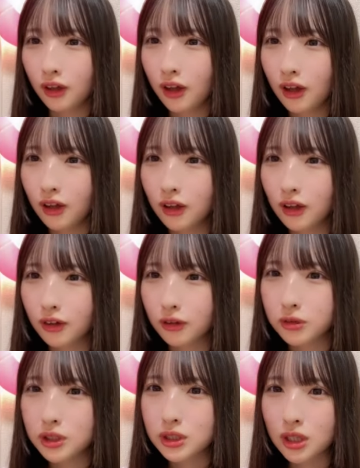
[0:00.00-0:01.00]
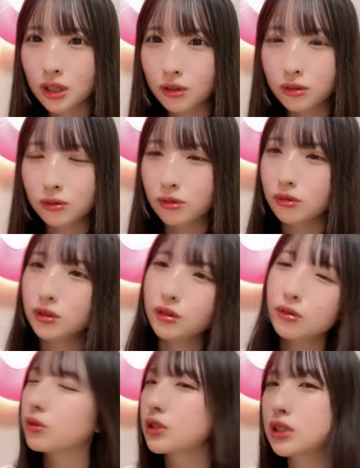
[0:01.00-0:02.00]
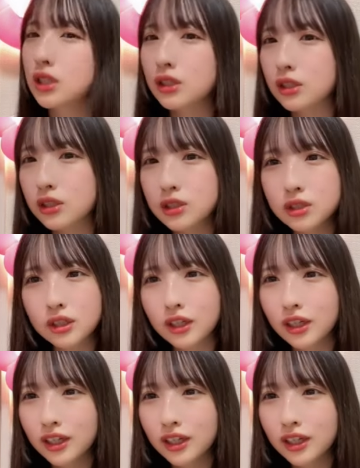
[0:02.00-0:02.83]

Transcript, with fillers: ああおじさんおじさんです